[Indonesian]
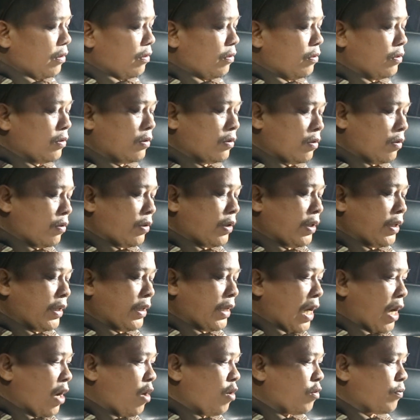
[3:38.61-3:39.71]
untuk
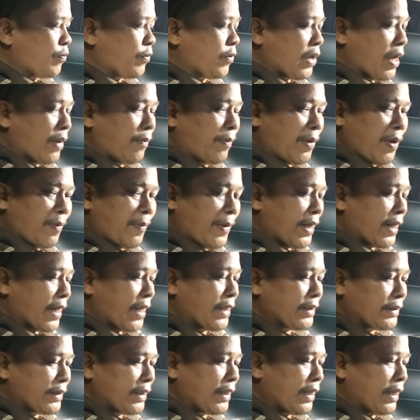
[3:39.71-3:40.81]
di output amplifier
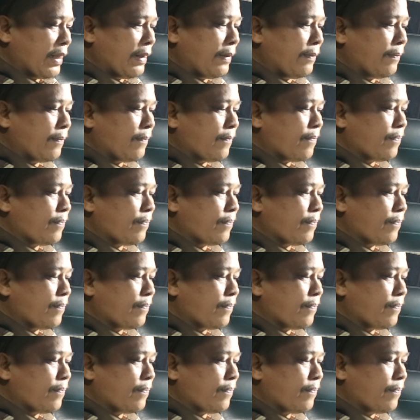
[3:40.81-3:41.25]
AC